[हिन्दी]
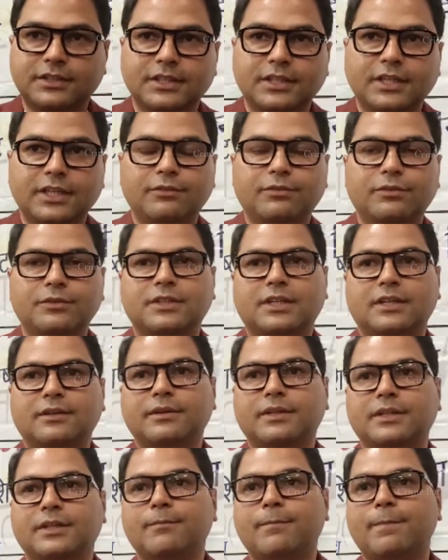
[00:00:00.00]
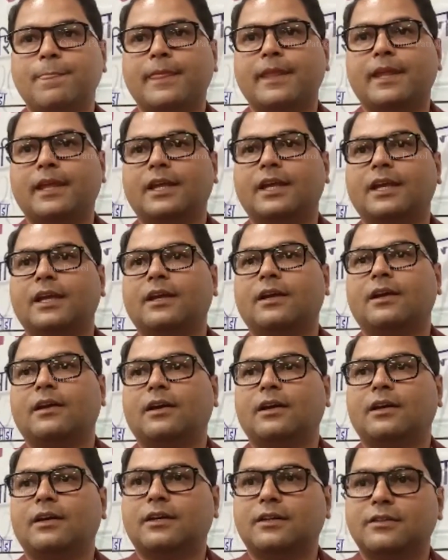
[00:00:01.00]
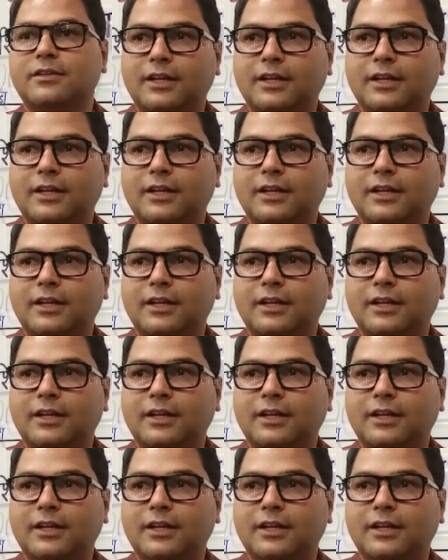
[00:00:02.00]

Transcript: से डी साहब हैं